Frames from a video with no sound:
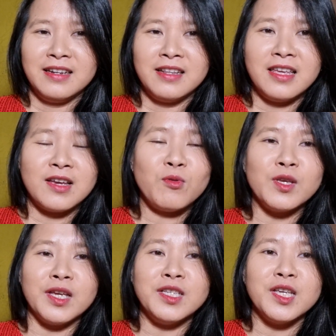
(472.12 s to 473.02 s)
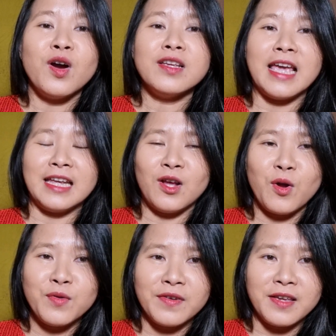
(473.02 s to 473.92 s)
thì câu chuyện chỉ có vậy
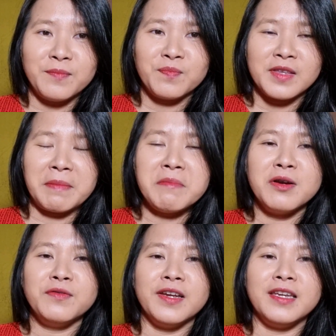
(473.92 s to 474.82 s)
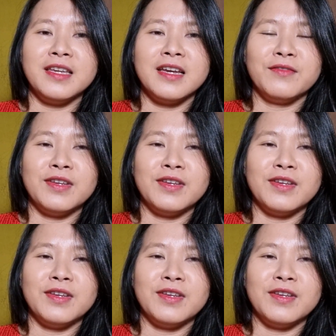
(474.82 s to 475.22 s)
thôi quý vị cảm ơn quý vị à,